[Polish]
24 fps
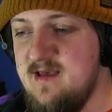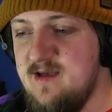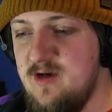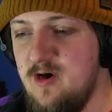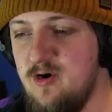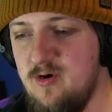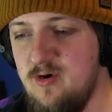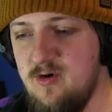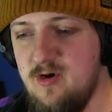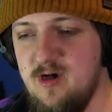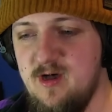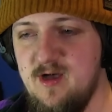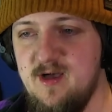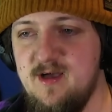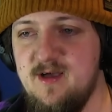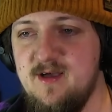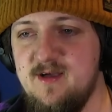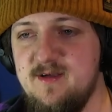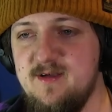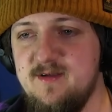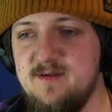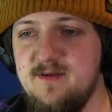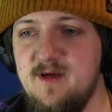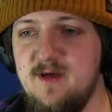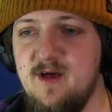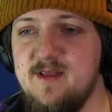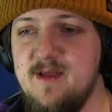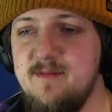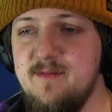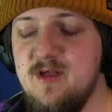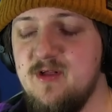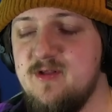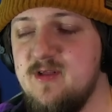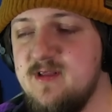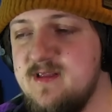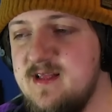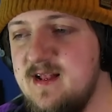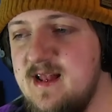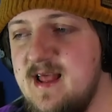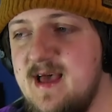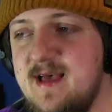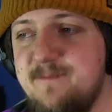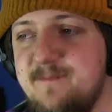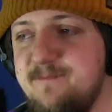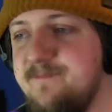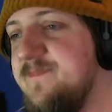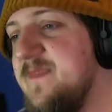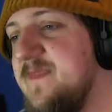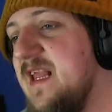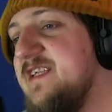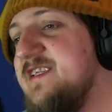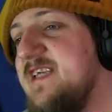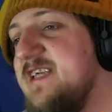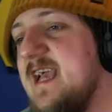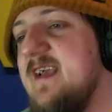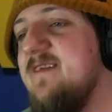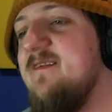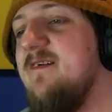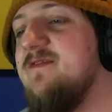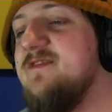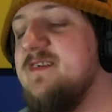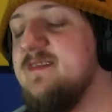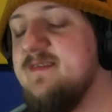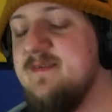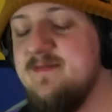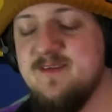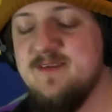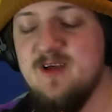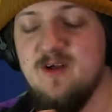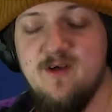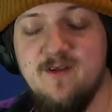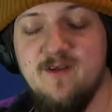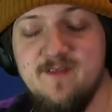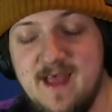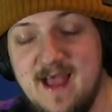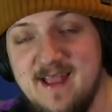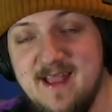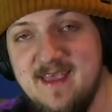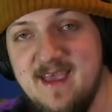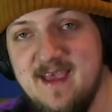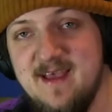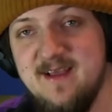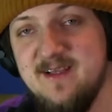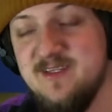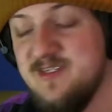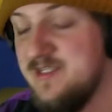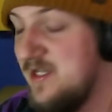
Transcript: Uff, ode mnie to tyle. Dzięki wam wszystkim za oglądanie.